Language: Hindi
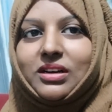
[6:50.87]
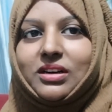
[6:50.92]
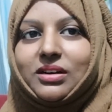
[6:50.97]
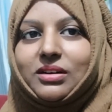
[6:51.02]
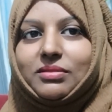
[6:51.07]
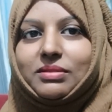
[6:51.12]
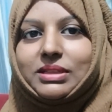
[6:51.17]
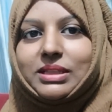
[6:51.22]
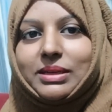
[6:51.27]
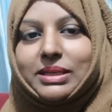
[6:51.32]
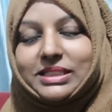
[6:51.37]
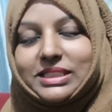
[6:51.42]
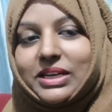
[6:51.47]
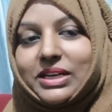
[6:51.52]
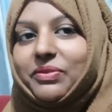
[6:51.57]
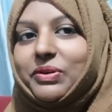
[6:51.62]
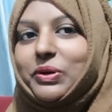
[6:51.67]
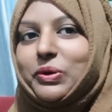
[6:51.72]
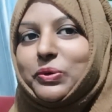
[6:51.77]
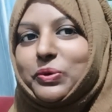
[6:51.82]
आ, मतलब
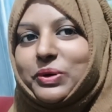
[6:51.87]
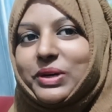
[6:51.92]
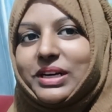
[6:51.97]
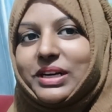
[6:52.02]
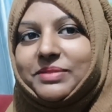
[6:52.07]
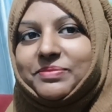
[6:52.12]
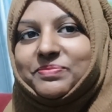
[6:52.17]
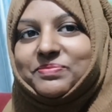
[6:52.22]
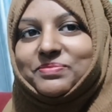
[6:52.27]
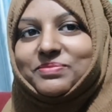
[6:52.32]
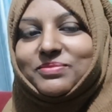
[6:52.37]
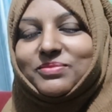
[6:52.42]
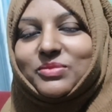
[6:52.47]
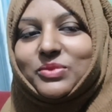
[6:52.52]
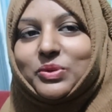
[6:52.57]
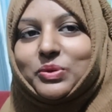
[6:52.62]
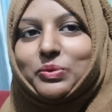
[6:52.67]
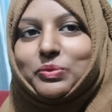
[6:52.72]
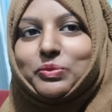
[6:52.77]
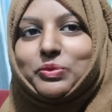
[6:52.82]
अच्छा फील होगा
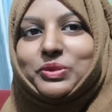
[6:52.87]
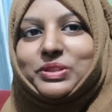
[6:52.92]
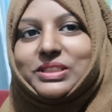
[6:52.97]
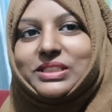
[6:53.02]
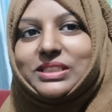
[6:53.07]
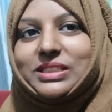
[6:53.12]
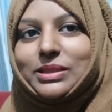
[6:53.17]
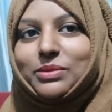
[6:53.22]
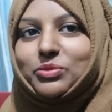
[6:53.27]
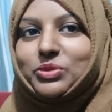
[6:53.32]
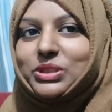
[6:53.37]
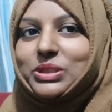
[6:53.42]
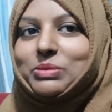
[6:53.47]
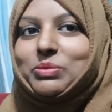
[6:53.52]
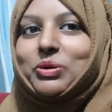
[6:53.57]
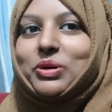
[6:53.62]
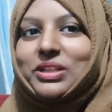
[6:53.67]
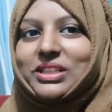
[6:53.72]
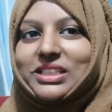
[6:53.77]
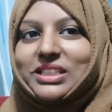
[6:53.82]
तो वो चीज़ ना मुझे
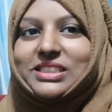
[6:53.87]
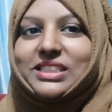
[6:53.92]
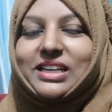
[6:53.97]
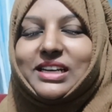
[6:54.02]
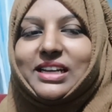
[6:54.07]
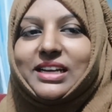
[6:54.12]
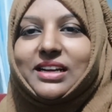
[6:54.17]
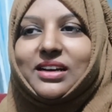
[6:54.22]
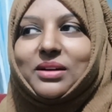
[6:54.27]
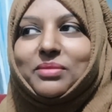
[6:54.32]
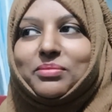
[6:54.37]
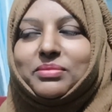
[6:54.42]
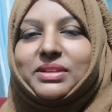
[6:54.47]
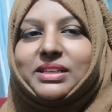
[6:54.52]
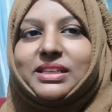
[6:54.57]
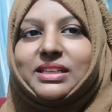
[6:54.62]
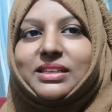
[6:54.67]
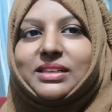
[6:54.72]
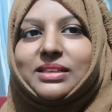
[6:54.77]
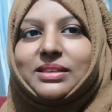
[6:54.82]
बहुत अच्छा लगेगा अब
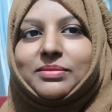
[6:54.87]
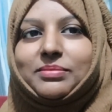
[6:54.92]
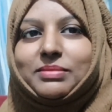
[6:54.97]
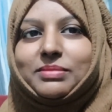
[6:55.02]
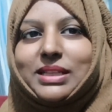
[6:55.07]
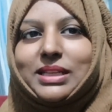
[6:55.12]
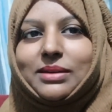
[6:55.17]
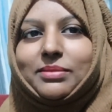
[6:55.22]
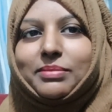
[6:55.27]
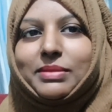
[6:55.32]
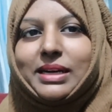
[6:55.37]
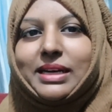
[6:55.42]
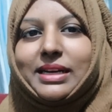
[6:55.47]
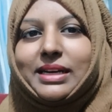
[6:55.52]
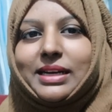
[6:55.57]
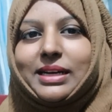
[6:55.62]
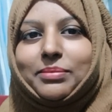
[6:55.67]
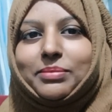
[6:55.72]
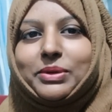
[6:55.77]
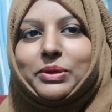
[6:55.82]
मेरा मतलब मैं
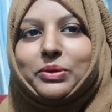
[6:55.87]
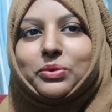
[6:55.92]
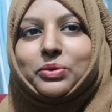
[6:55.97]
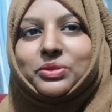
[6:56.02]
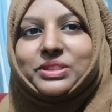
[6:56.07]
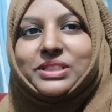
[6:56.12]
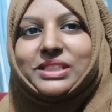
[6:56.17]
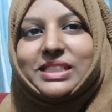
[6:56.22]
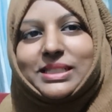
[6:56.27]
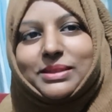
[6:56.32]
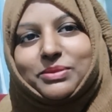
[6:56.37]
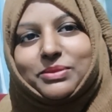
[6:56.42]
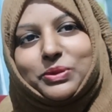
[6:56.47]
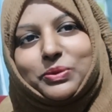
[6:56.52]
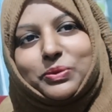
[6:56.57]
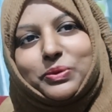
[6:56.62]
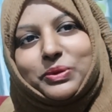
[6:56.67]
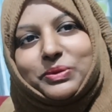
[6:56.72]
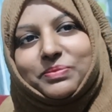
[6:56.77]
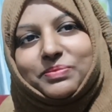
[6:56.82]
ना अपनी खुशी ये सब
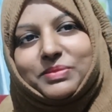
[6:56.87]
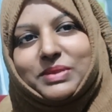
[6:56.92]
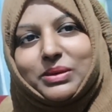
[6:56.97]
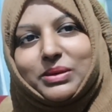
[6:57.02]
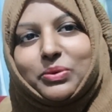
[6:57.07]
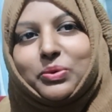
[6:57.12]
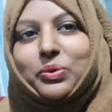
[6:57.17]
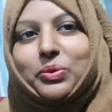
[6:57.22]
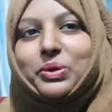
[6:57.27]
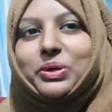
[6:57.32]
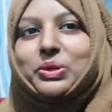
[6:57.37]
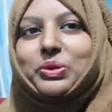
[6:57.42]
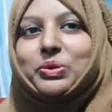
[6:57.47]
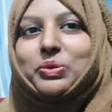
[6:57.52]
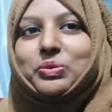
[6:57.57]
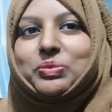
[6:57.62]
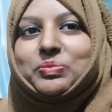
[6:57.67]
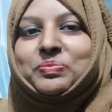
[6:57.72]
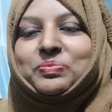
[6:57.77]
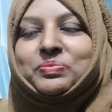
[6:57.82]
चीज़ों ढूंढती
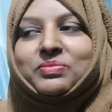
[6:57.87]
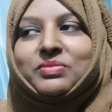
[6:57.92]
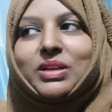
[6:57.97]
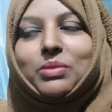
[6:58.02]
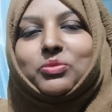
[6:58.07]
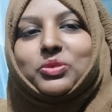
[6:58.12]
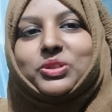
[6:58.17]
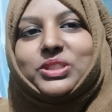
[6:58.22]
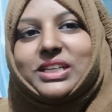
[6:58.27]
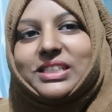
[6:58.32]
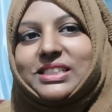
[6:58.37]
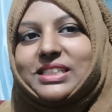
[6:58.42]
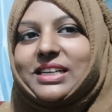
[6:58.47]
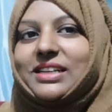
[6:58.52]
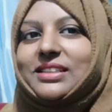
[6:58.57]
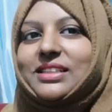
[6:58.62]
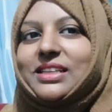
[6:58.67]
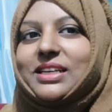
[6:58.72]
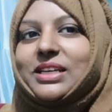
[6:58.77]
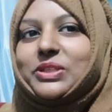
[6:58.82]
हूँ मुझे अच्छा
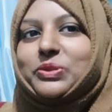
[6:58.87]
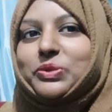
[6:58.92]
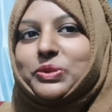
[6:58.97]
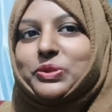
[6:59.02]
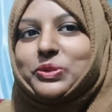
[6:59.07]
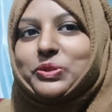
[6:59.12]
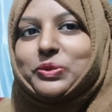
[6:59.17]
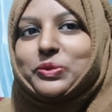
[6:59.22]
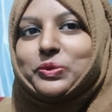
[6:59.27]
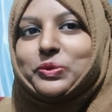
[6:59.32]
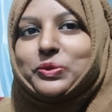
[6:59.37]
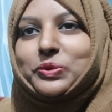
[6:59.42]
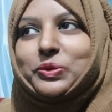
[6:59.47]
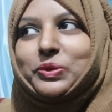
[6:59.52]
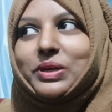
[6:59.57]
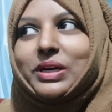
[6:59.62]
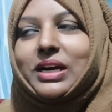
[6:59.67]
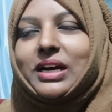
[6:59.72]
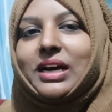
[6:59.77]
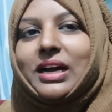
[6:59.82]
लगता है छोटी छोटी
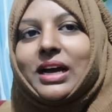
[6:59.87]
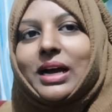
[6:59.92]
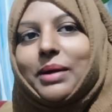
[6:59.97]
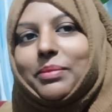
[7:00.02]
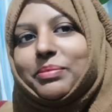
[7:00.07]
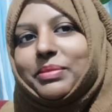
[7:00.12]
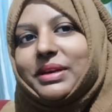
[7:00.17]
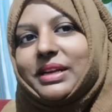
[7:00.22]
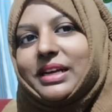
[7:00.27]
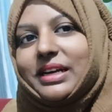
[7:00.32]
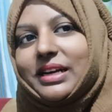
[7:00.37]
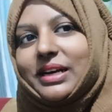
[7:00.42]
खुशी अपने